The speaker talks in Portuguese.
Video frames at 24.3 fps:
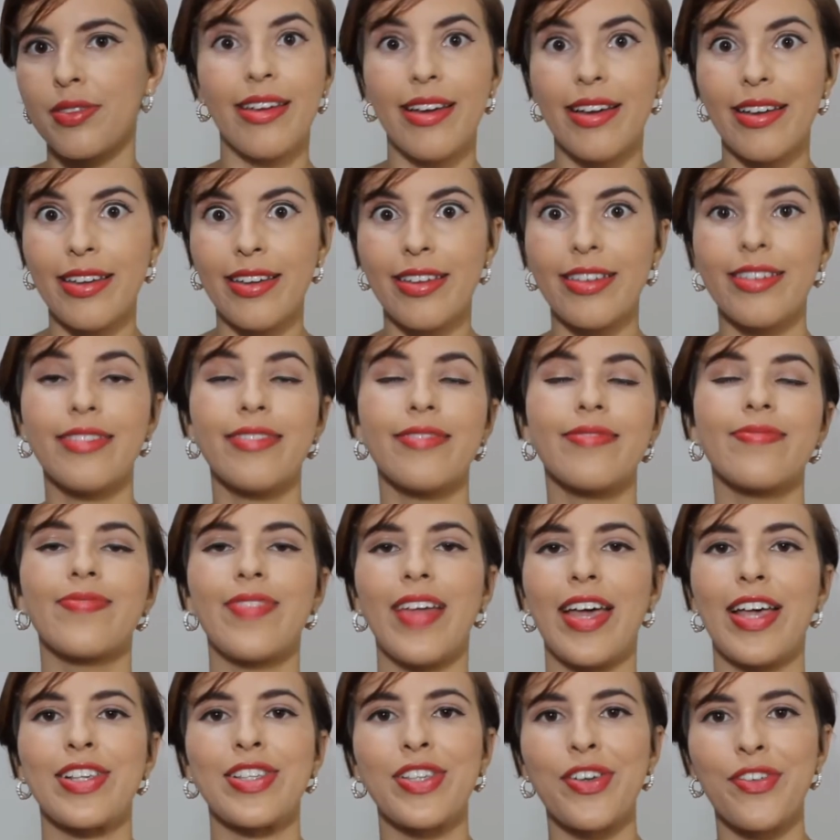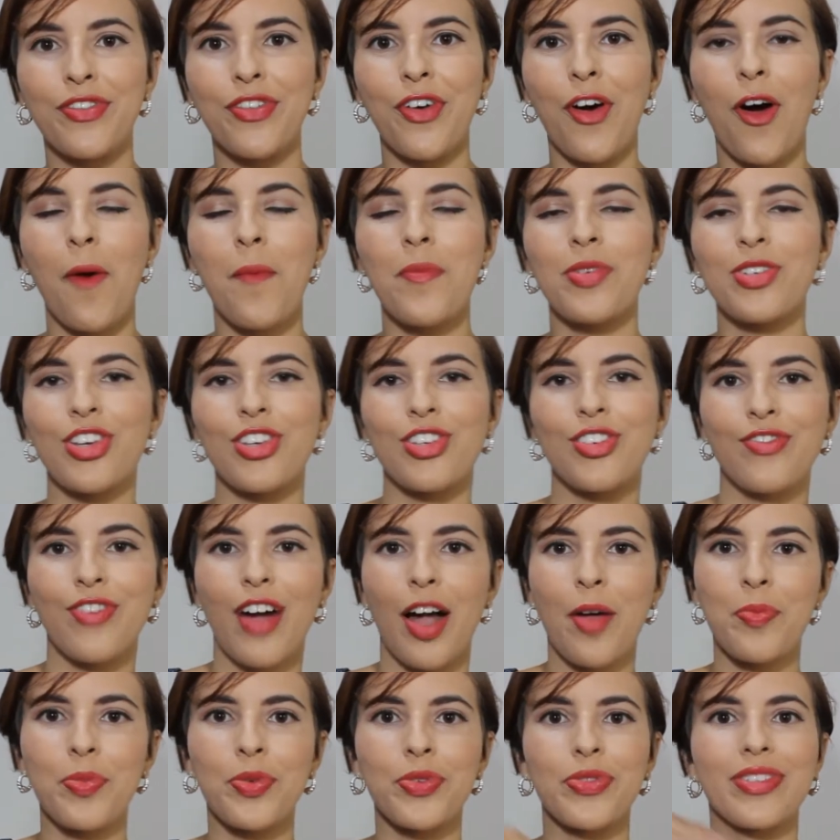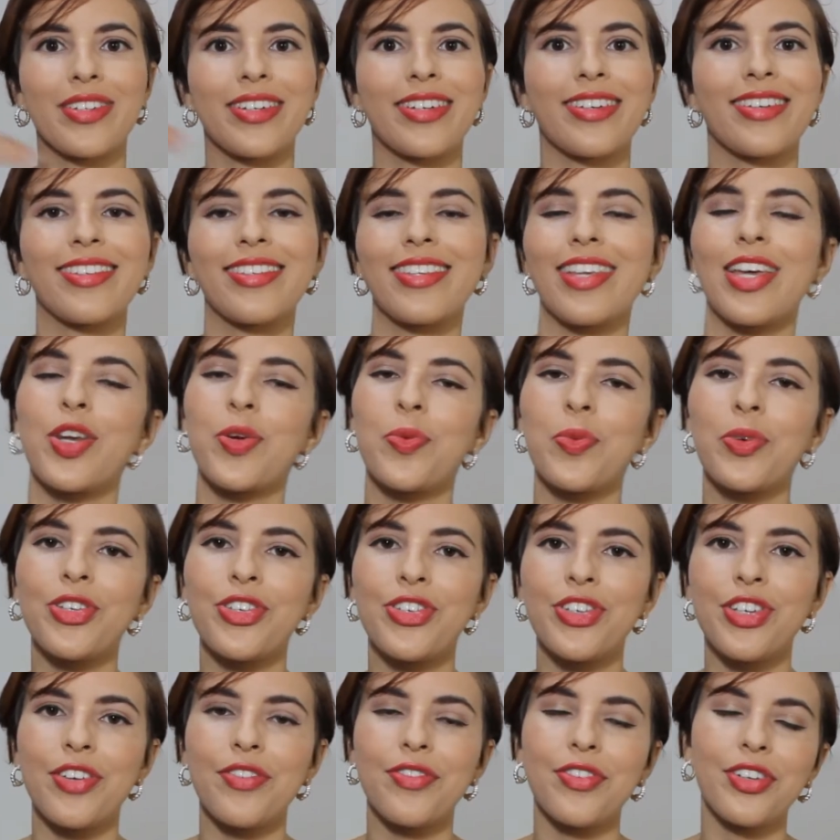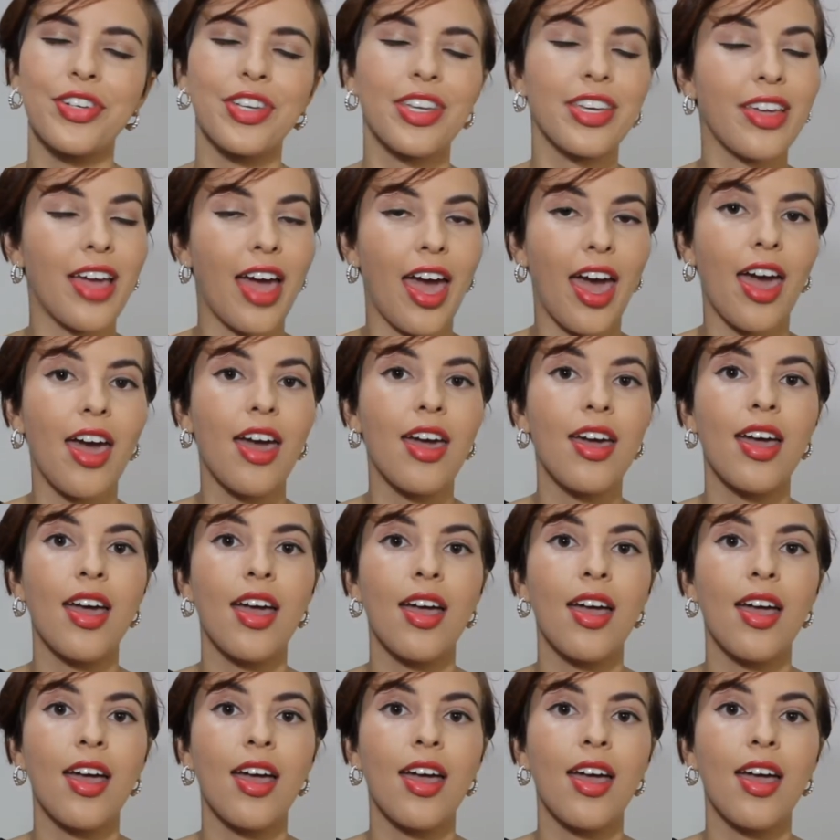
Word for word: E aí, dessa forma, a gente vai para o terceiro motivo, que é